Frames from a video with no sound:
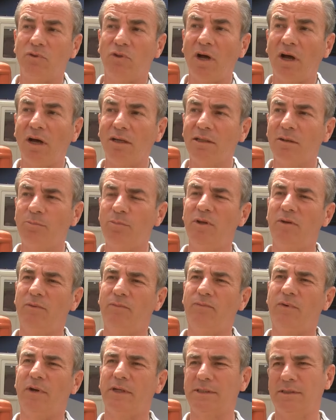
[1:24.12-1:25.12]
daha da bir
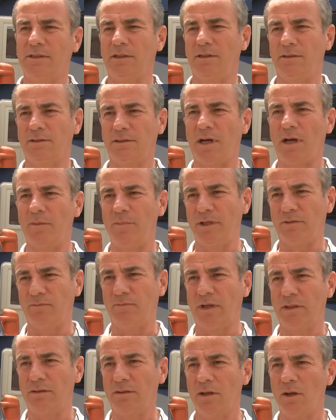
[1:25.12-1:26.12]
fazla rağbet
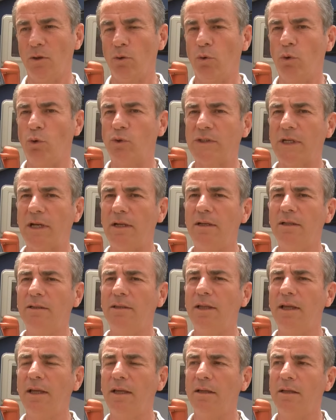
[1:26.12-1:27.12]
var.
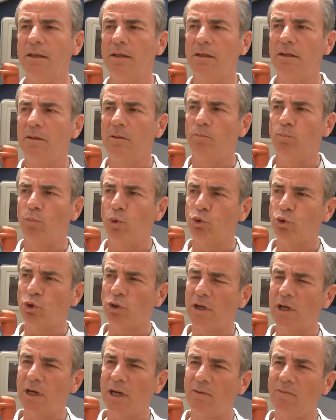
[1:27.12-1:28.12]
Özellikle Moto
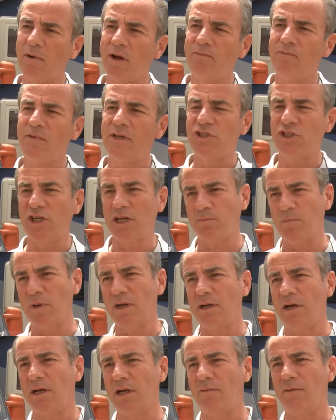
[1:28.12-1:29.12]
karavan ve çekme
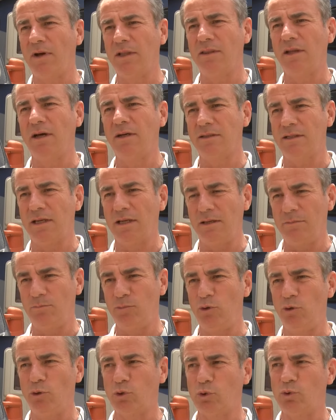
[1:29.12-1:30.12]
karavanlar diye
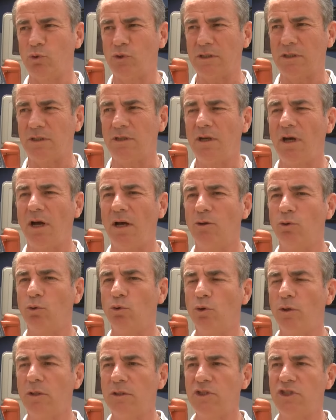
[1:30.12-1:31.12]
biliyorsunuz ikiye
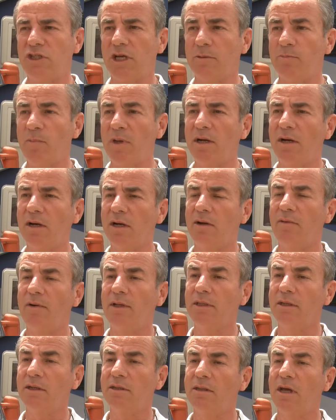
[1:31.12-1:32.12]
ayrılıyor. Çekme
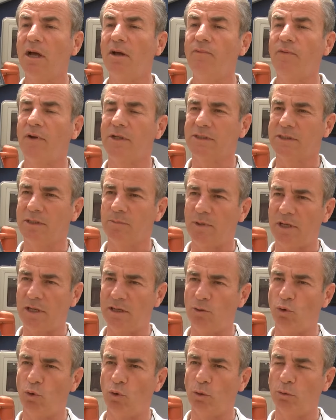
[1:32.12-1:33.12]
karavanlara daha fazla bir
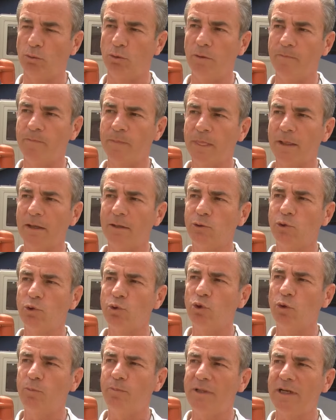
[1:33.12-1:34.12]
ilgi oldu.
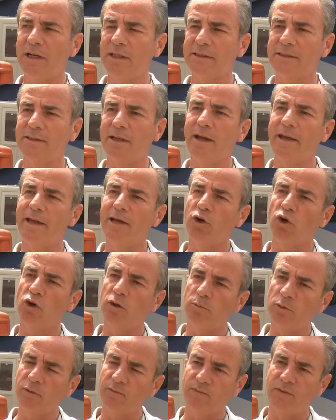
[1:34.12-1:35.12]
Çünkü biraz daha
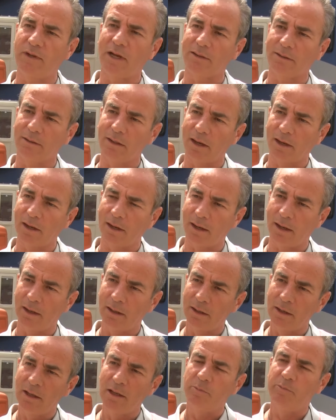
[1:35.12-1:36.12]
ekonomik fiyatlarla
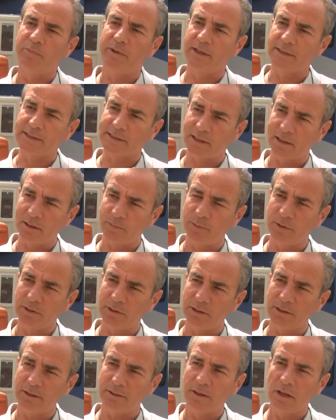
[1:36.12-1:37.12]
piyasa
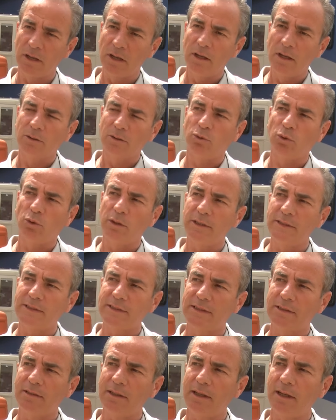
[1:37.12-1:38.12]
yapıldı.
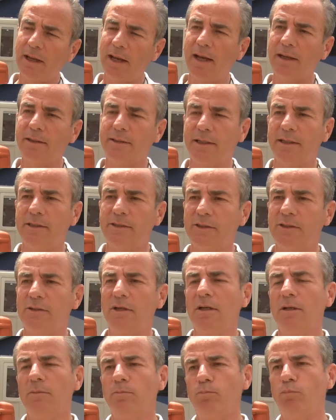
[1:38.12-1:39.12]
Dolayısıyla herkes
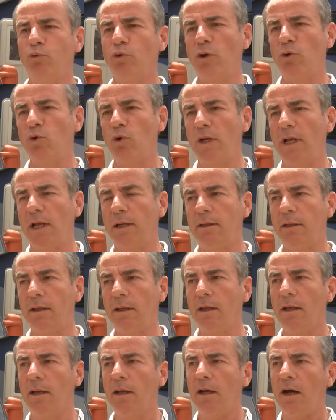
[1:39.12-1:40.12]
buna yöneldi.
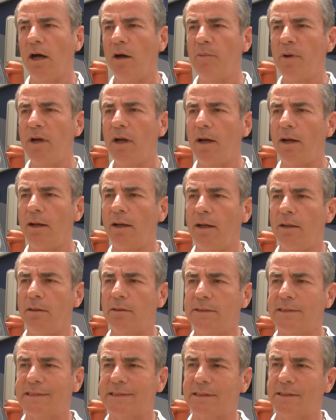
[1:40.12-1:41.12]
Ama
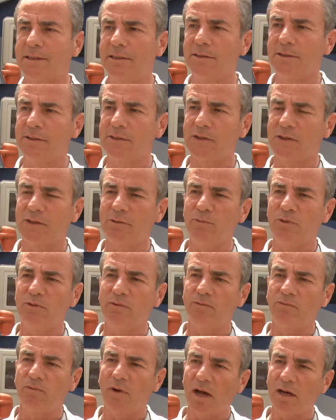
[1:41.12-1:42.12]
sıkıntısı
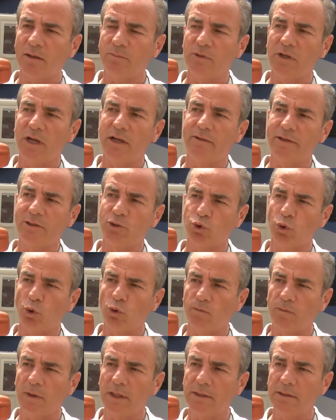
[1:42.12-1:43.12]
mı var mı? Evet
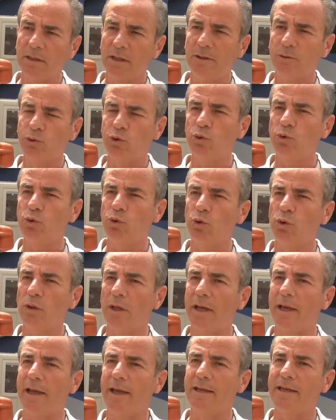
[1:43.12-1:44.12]
çok var. Çünkü
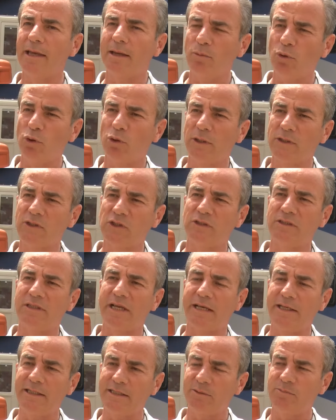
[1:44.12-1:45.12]
Ege
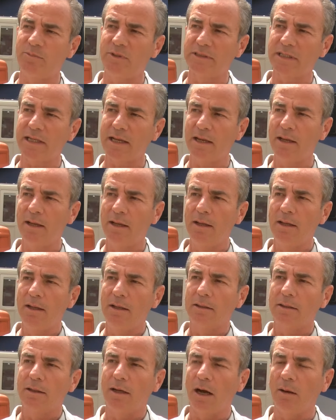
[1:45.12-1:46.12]
bölgesinde İzmir'de
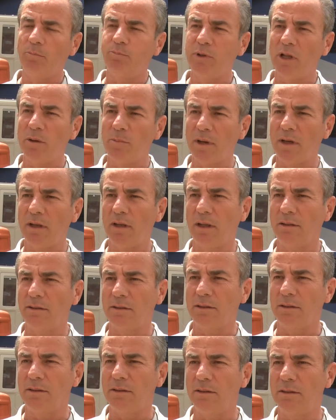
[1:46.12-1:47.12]
kamplama
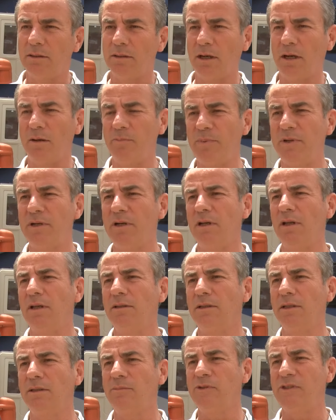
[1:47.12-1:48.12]
alanları, kamping
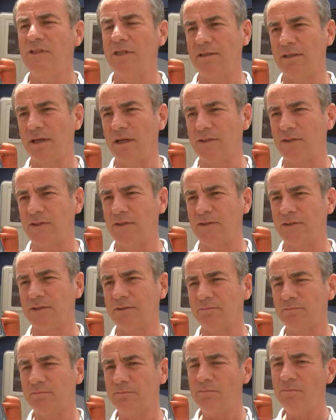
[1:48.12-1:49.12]
alanlarımız yetersiz.
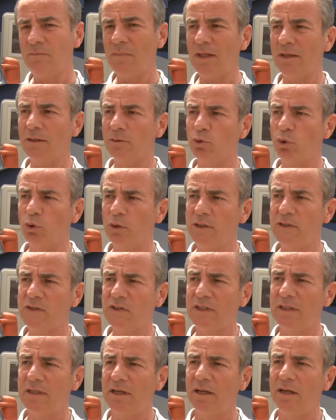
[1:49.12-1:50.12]

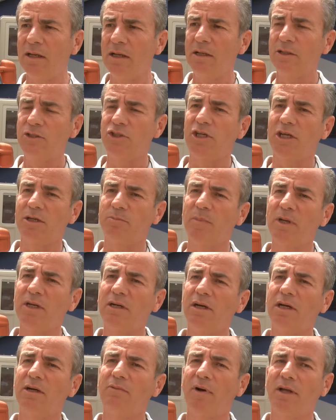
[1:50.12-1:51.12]
Dolayısıyla çekme
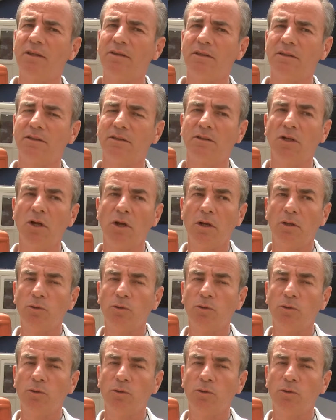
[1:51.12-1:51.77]
karavanların